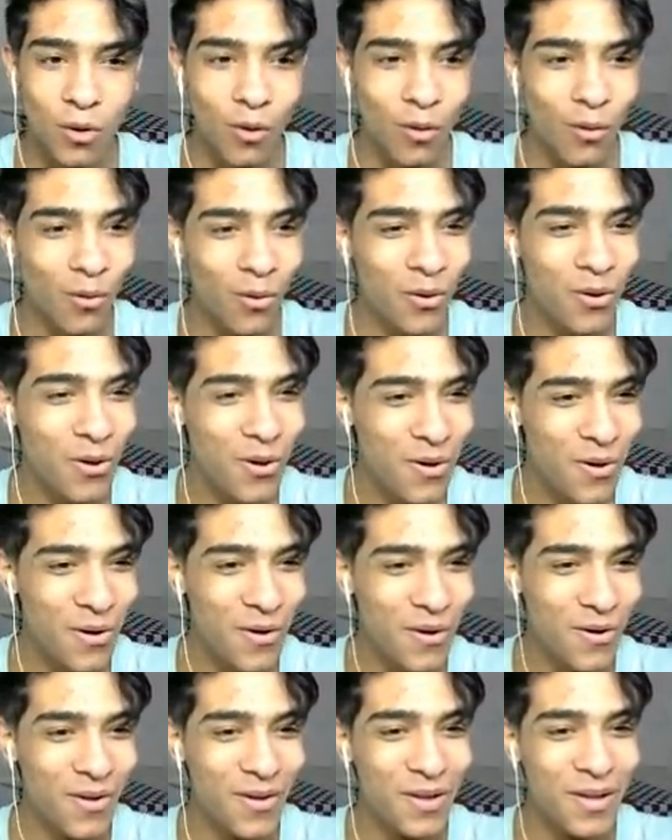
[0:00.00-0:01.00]
Oh.
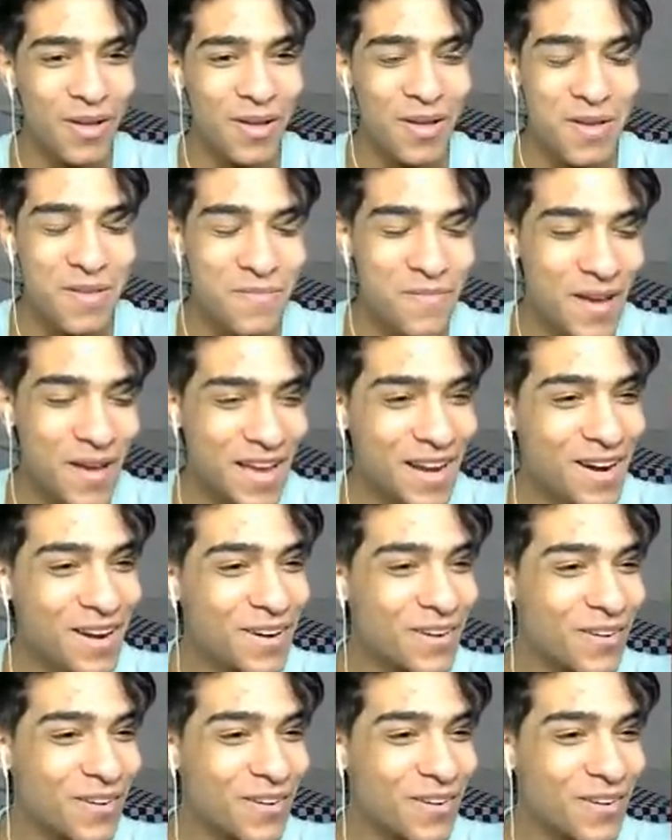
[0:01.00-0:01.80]
Beyler